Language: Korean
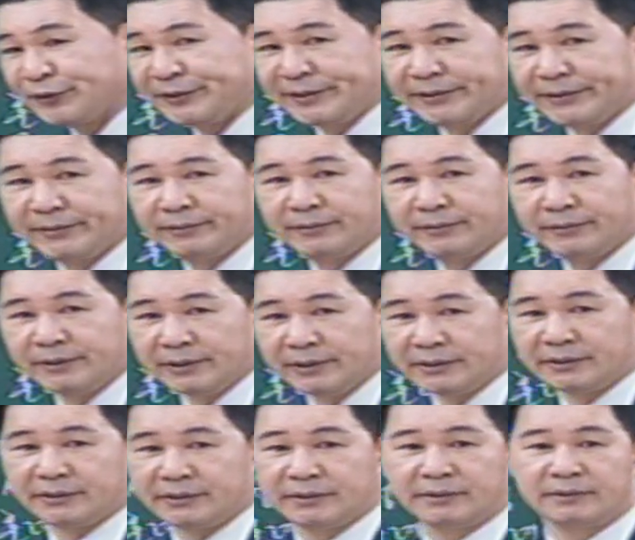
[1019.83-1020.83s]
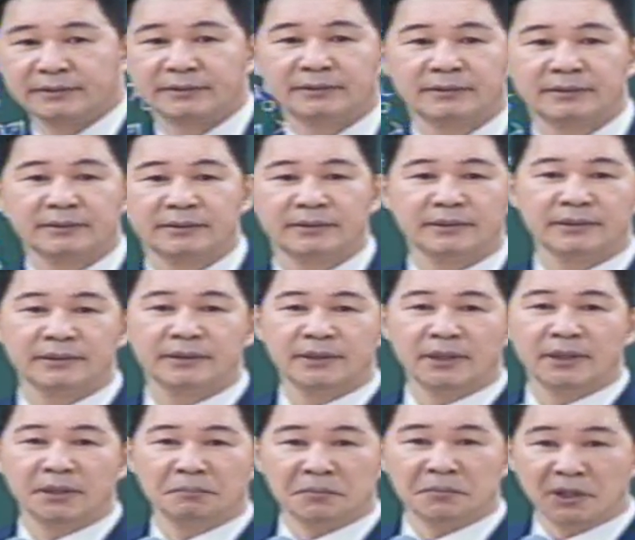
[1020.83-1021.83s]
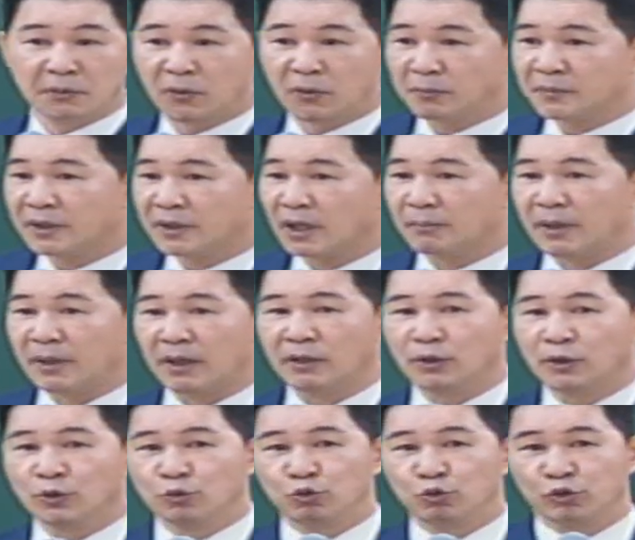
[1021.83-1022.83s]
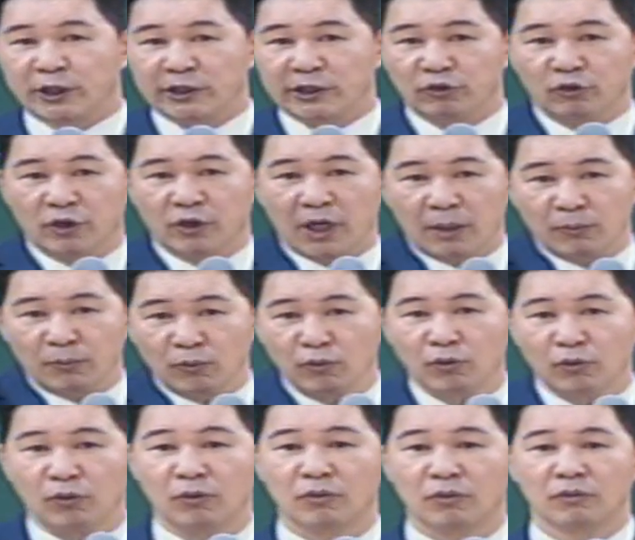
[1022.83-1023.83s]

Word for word: 돼요. 여기서는. 뭘 봅니까? 막 국회도 가보고,